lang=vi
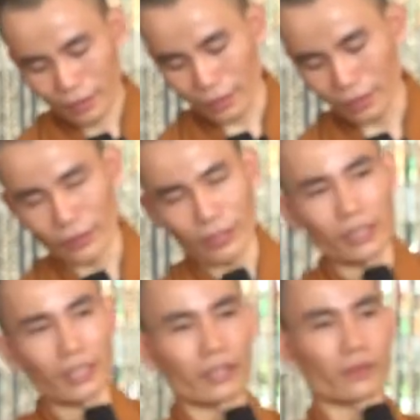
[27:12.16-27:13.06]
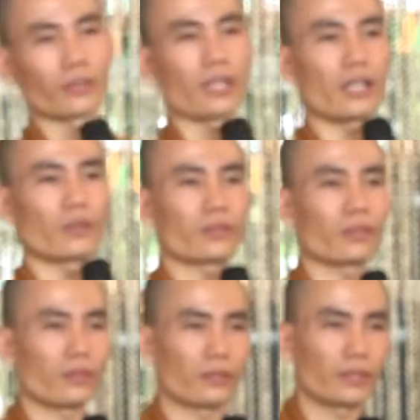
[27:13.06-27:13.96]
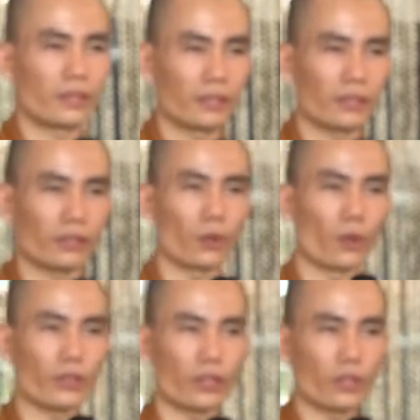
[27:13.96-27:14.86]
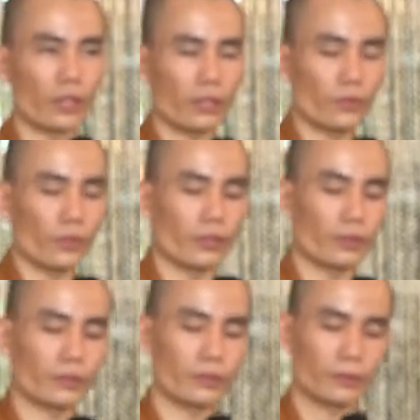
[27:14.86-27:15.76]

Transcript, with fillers: từ giờ cuộc đời của cô khổ nhiều hay vui nhiều?